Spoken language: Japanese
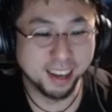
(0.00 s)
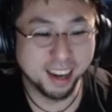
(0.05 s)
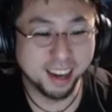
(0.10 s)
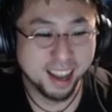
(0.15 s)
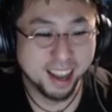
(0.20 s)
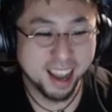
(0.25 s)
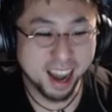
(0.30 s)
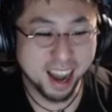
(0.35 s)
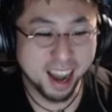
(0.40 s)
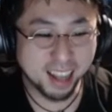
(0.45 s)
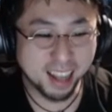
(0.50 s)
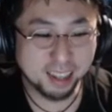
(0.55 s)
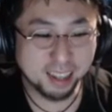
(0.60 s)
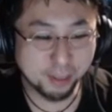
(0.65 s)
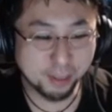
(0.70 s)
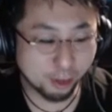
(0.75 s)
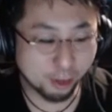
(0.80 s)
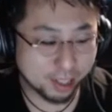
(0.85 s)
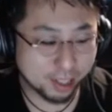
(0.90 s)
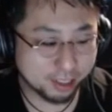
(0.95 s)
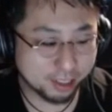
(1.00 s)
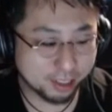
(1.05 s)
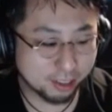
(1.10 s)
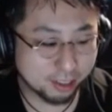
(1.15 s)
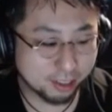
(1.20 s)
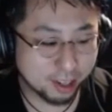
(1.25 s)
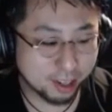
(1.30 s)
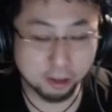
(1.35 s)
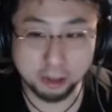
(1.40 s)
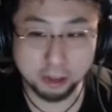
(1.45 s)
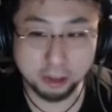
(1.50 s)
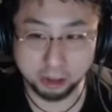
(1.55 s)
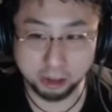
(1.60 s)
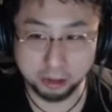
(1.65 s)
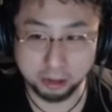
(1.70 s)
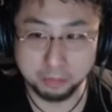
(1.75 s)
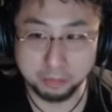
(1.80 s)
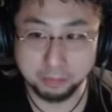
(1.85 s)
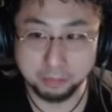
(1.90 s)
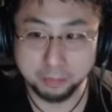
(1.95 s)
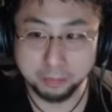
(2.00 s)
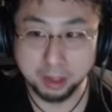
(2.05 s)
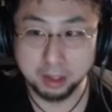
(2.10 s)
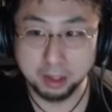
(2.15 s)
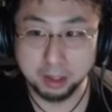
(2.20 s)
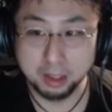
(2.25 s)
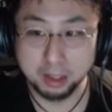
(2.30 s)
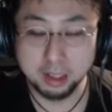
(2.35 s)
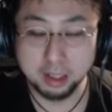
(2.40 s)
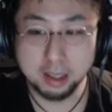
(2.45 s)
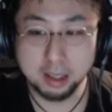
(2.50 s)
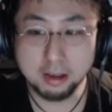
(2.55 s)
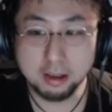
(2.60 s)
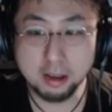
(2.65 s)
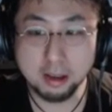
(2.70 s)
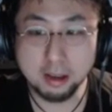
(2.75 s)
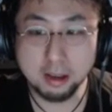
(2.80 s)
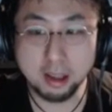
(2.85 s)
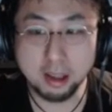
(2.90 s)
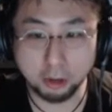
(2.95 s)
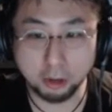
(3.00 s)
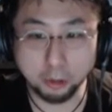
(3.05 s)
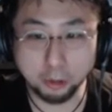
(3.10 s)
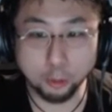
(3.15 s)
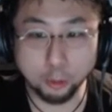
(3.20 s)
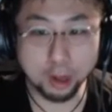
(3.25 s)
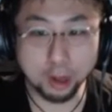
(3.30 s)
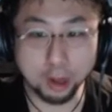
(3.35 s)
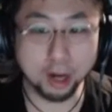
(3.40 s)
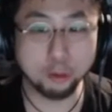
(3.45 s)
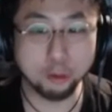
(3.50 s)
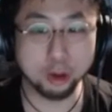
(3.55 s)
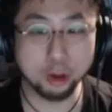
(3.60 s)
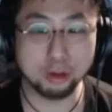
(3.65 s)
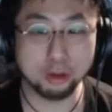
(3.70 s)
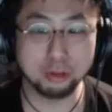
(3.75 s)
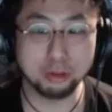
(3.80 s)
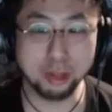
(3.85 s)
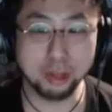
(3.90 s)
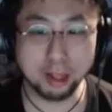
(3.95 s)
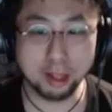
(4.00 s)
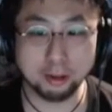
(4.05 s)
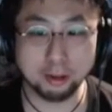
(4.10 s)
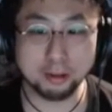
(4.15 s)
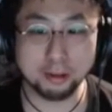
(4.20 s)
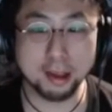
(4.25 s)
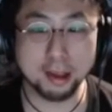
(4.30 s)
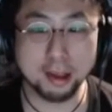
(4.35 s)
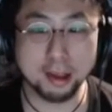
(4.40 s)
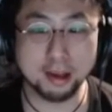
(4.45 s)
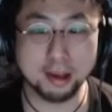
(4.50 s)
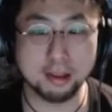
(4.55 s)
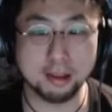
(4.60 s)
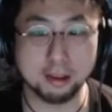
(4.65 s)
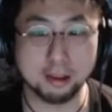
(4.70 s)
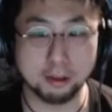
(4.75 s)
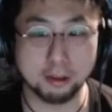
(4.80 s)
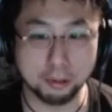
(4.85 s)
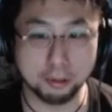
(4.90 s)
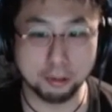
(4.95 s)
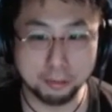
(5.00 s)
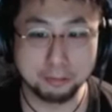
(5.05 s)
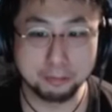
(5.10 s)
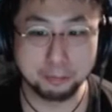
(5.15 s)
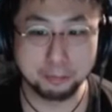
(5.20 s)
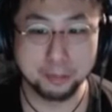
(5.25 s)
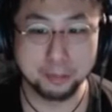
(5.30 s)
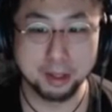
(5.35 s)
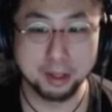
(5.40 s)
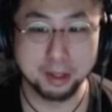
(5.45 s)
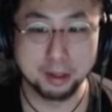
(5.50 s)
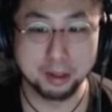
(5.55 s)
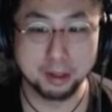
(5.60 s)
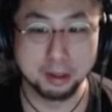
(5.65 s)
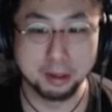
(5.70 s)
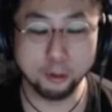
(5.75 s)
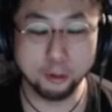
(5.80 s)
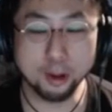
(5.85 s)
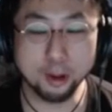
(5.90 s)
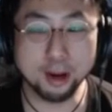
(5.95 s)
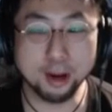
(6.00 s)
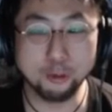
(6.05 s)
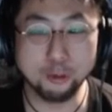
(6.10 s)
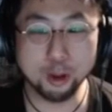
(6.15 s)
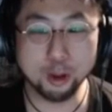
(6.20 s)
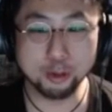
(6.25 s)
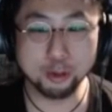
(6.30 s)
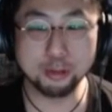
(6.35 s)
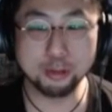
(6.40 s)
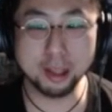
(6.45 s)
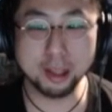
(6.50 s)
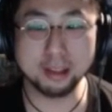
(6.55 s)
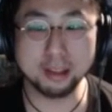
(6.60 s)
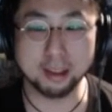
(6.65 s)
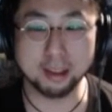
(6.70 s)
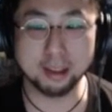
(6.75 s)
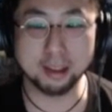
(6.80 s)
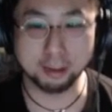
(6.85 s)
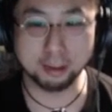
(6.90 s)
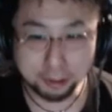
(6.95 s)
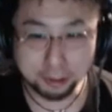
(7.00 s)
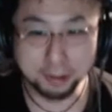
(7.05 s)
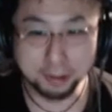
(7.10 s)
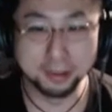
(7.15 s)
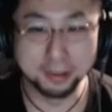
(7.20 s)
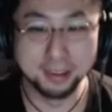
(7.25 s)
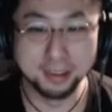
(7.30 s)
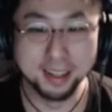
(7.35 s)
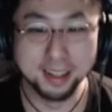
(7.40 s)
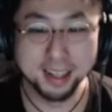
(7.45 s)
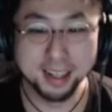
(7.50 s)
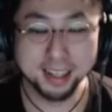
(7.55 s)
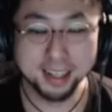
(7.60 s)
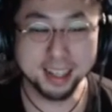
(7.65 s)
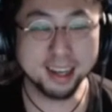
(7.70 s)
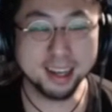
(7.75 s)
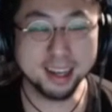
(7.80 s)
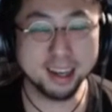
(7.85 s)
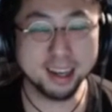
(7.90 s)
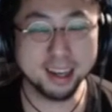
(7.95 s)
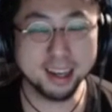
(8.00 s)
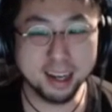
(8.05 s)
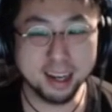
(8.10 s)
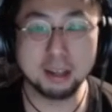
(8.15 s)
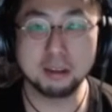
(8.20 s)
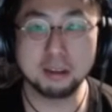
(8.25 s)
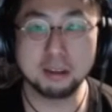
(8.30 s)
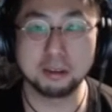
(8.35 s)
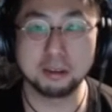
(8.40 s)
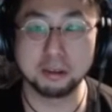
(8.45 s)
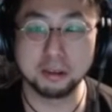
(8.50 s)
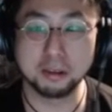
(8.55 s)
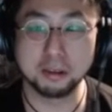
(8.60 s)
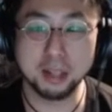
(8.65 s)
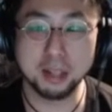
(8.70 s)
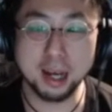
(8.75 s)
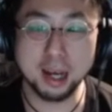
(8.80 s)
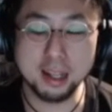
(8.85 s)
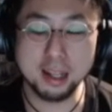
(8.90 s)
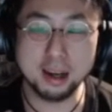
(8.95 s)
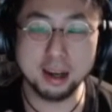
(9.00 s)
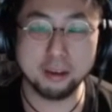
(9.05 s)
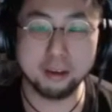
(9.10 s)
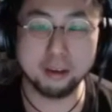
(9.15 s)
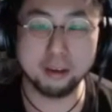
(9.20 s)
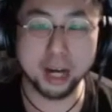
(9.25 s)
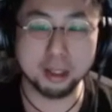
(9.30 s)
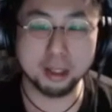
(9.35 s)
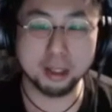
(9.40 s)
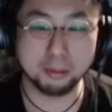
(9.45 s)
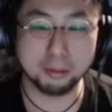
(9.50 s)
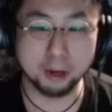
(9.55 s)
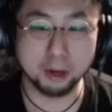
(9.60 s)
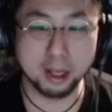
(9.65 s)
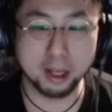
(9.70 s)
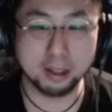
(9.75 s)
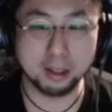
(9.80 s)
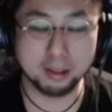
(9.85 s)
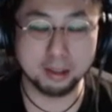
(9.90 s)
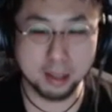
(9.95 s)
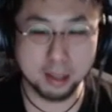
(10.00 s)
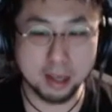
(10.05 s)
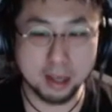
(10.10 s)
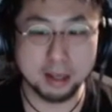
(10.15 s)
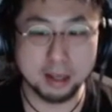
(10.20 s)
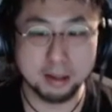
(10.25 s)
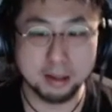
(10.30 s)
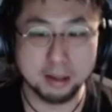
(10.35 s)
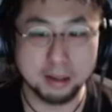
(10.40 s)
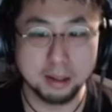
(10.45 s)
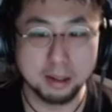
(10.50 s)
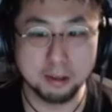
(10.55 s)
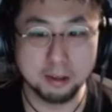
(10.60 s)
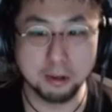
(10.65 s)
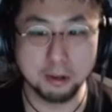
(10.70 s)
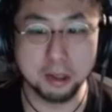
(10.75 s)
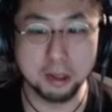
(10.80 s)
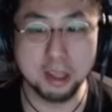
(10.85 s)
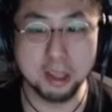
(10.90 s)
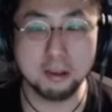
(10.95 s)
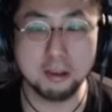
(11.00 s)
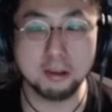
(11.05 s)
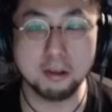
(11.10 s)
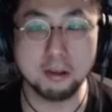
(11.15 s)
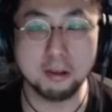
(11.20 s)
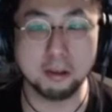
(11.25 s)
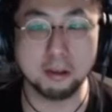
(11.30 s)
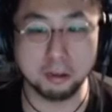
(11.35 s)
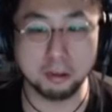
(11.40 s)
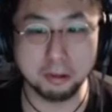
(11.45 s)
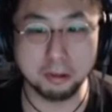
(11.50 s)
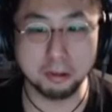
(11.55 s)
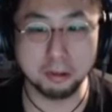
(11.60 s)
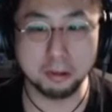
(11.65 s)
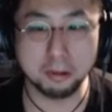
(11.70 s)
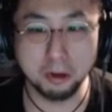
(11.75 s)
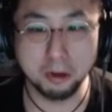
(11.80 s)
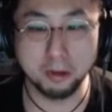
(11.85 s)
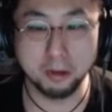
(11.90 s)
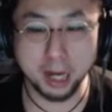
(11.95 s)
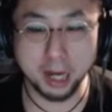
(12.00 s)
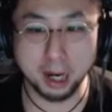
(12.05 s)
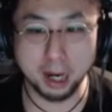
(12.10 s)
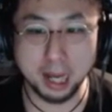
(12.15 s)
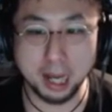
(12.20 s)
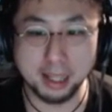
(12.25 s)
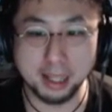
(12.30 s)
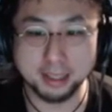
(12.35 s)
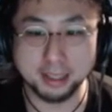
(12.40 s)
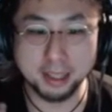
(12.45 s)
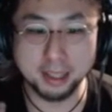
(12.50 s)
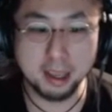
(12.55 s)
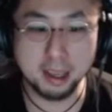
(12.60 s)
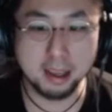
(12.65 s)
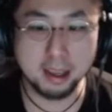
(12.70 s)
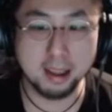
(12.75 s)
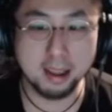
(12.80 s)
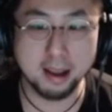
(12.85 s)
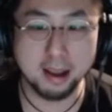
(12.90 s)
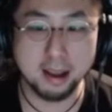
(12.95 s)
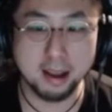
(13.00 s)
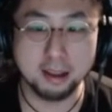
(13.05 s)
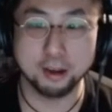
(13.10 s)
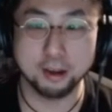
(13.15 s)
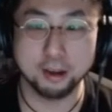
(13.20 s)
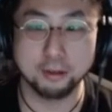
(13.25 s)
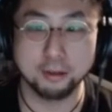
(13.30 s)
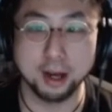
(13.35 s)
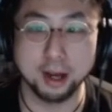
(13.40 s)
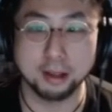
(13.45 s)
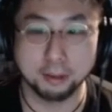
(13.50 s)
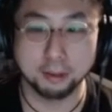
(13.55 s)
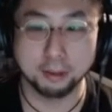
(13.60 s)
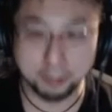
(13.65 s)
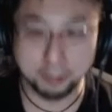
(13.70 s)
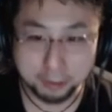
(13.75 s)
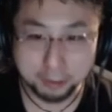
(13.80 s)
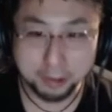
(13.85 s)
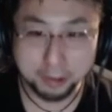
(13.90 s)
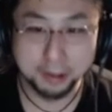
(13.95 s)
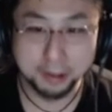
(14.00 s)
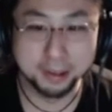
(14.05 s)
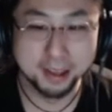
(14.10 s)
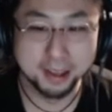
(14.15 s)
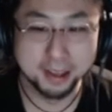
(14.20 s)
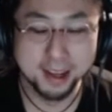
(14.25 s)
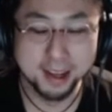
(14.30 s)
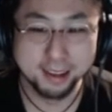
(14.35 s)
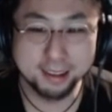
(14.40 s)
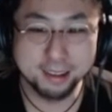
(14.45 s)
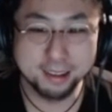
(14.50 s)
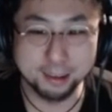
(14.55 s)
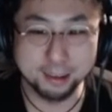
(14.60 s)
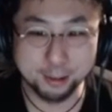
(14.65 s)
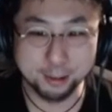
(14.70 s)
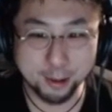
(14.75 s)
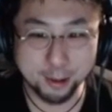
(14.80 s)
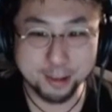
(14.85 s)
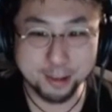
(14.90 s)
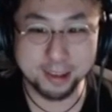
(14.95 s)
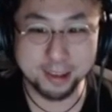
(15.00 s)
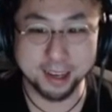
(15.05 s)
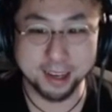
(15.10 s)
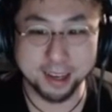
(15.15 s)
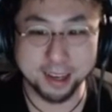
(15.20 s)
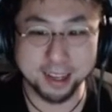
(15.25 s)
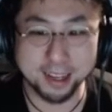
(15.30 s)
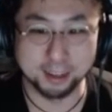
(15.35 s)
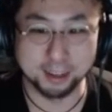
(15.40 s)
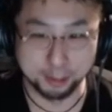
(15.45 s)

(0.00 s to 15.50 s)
頭おかしくなりそうでしょきついでしょこれが俺の普段の生活なのよ。これが俺の普段なの。だから、その、なかなか分かってもらえなくて、すごい傷つくの。要は話聞いてないとか言われんのよ。すっごい辛いでしょ。